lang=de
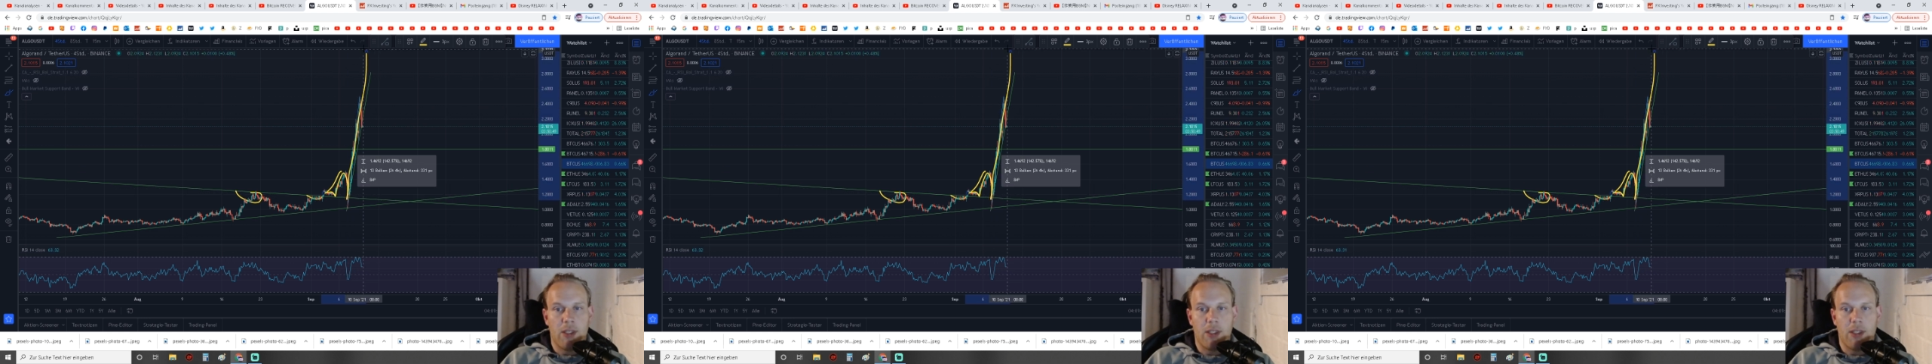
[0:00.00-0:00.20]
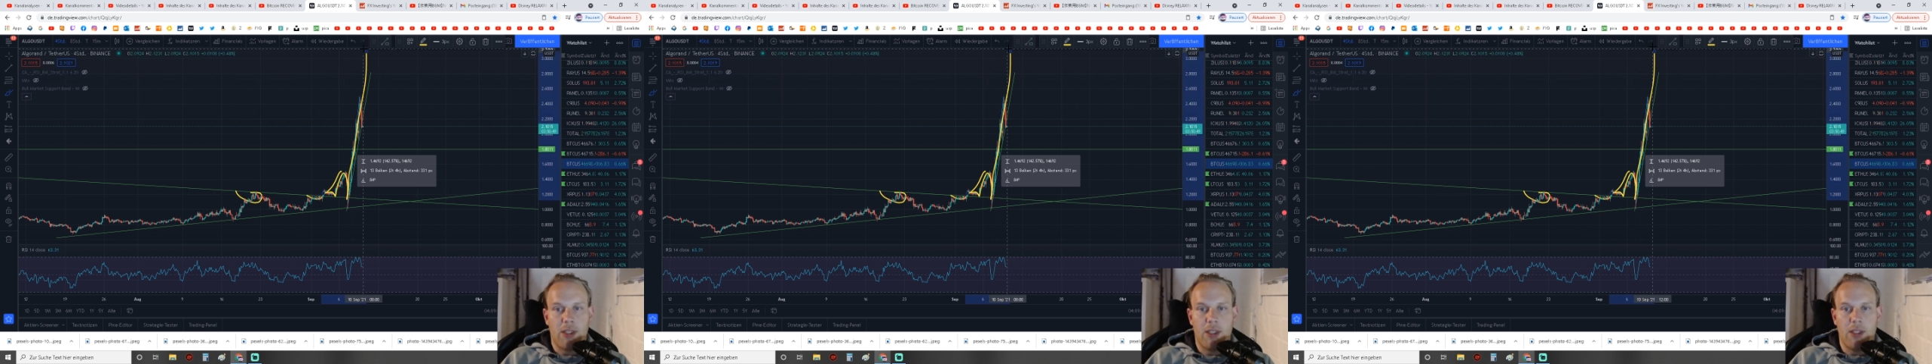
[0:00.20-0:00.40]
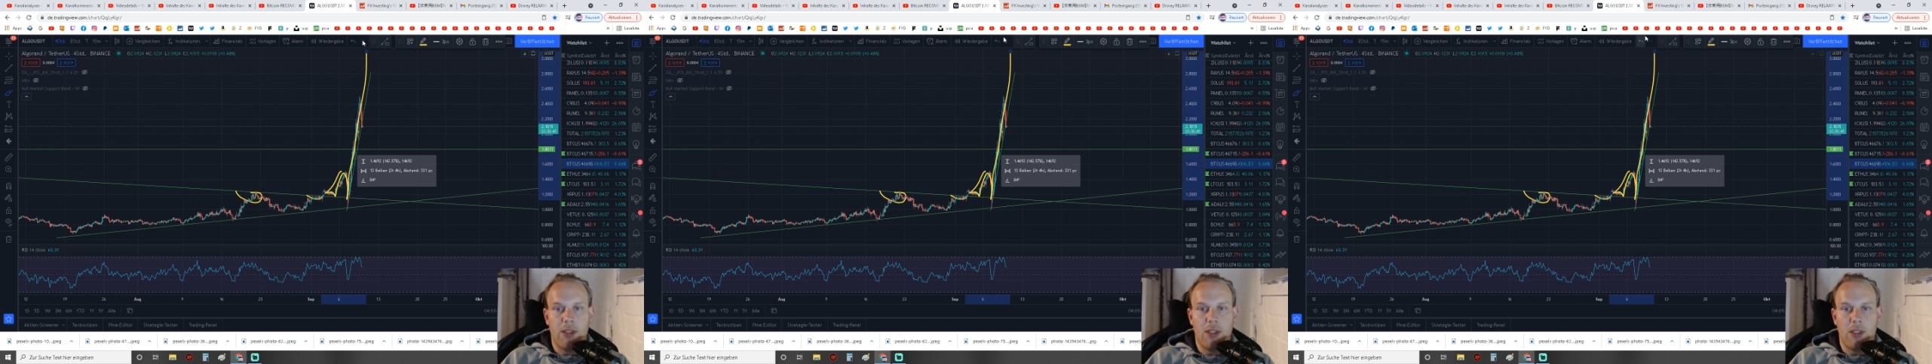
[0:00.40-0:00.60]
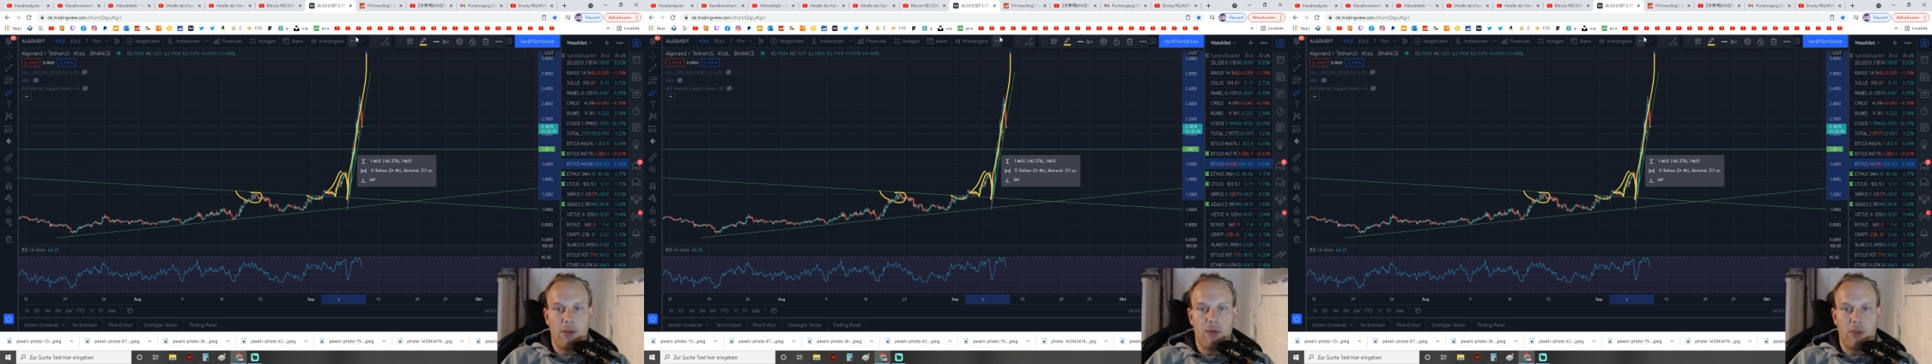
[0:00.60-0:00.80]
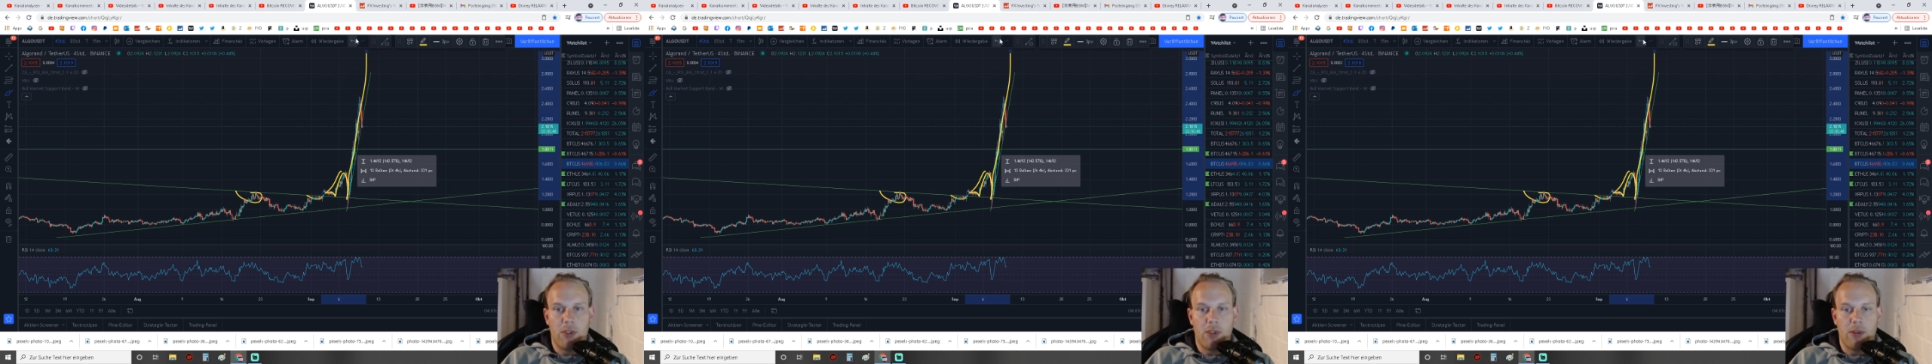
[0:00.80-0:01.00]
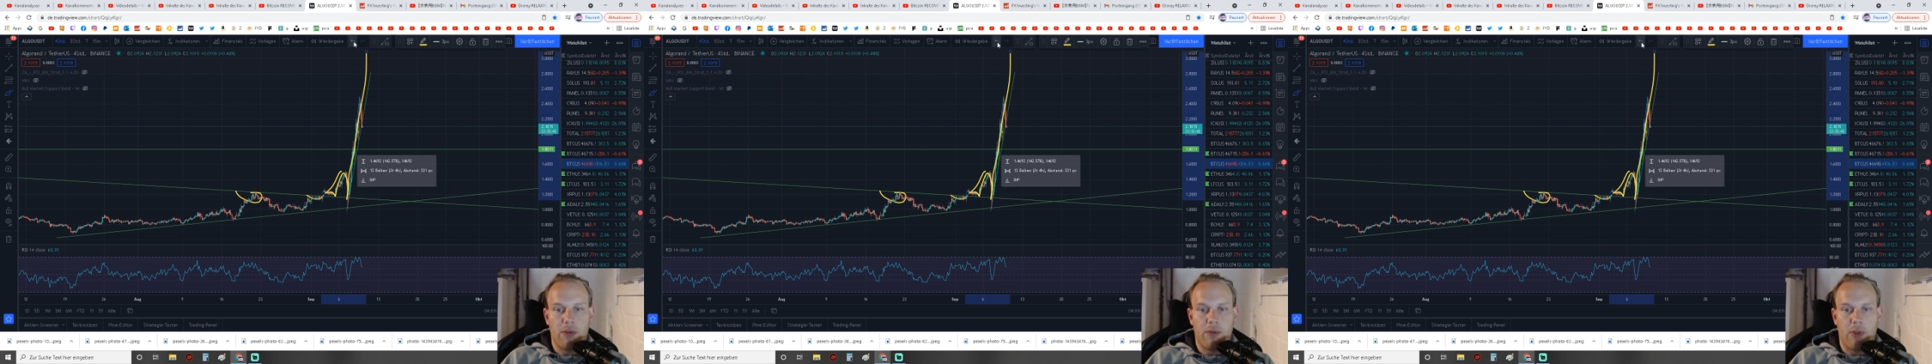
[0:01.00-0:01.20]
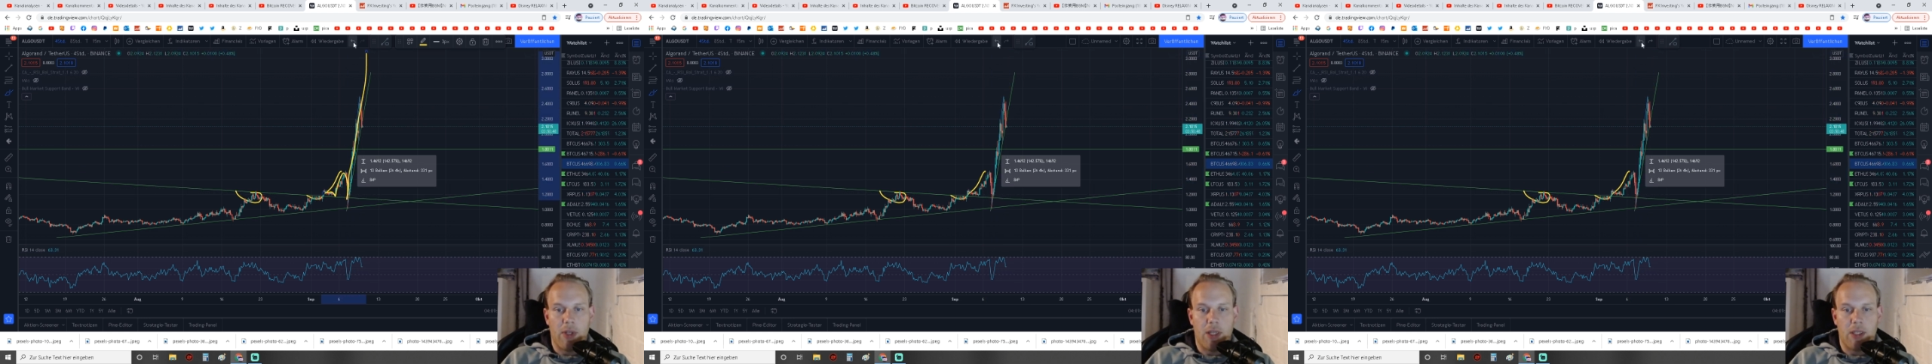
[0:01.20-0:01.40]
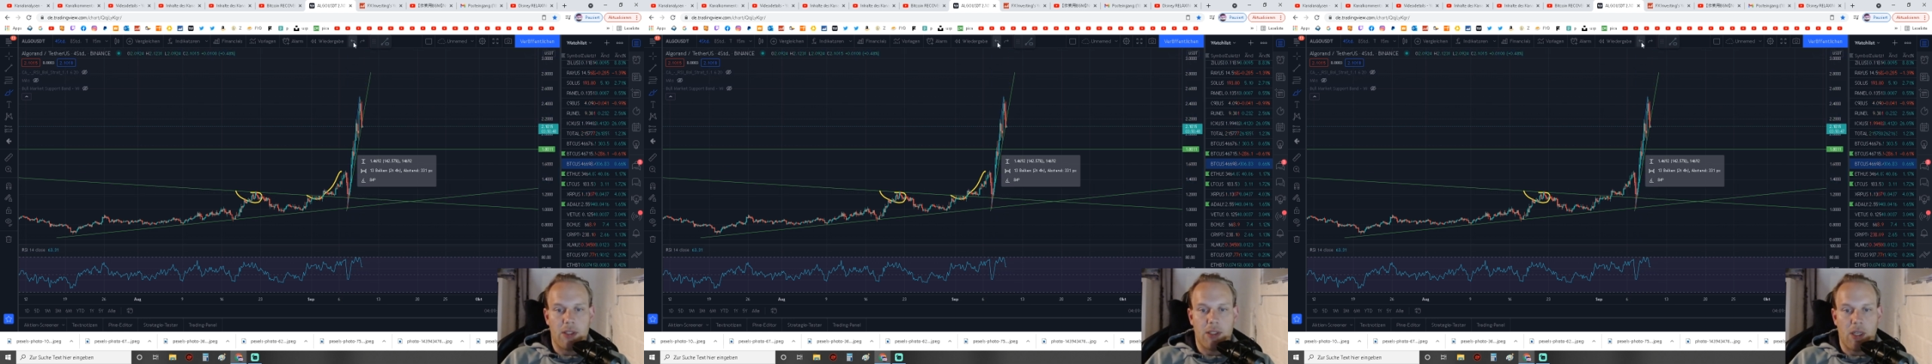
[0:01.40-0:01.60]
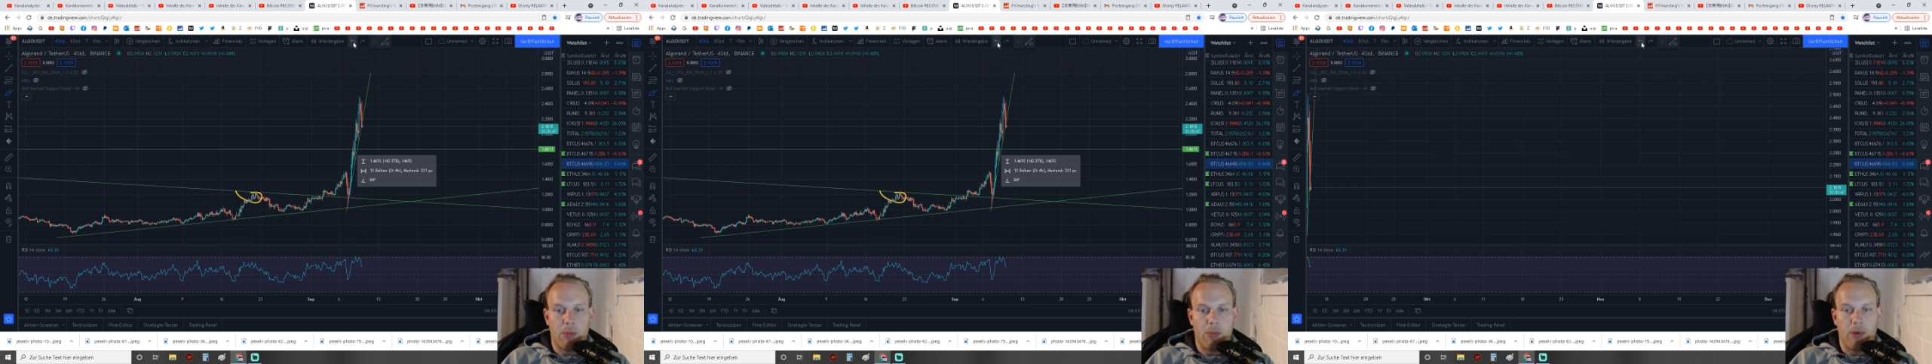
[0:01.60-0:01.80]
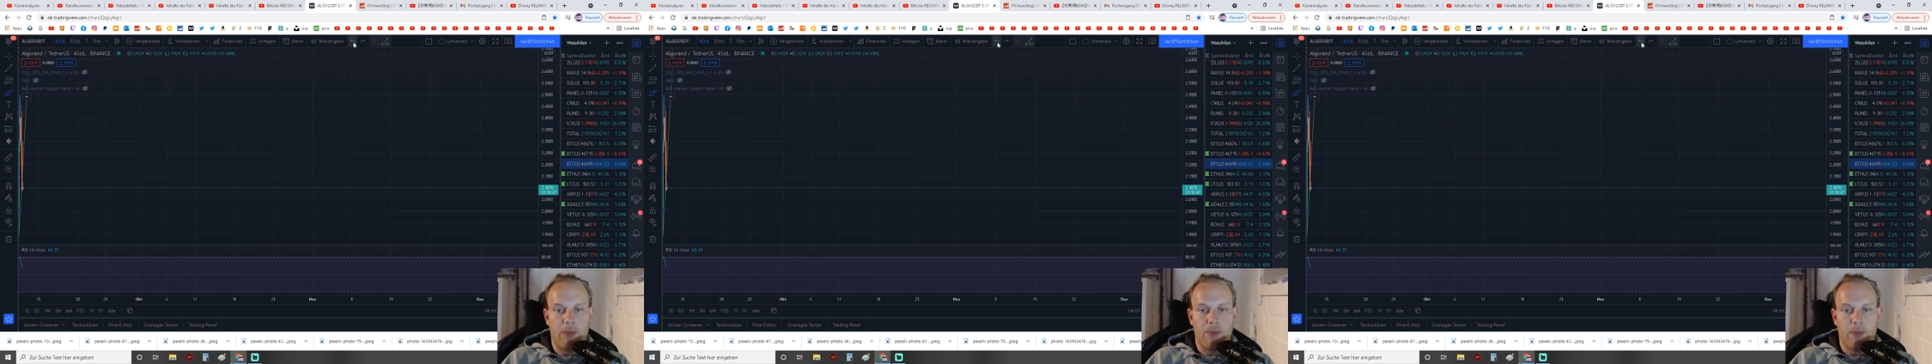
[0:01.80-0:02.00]
ging die wilde Fahrt
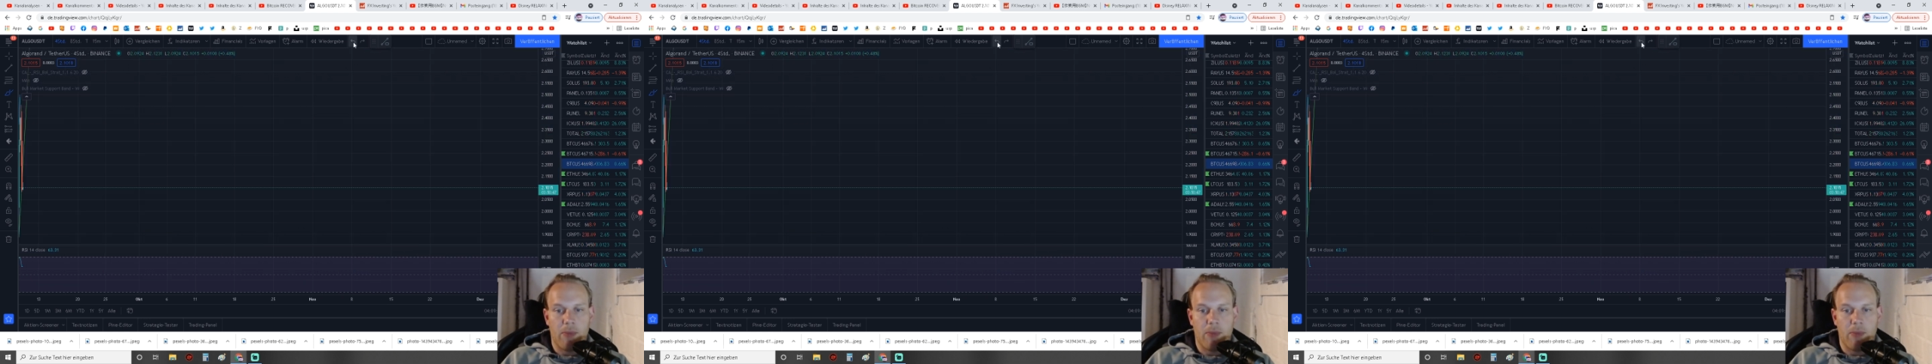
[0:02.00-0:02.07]
ab.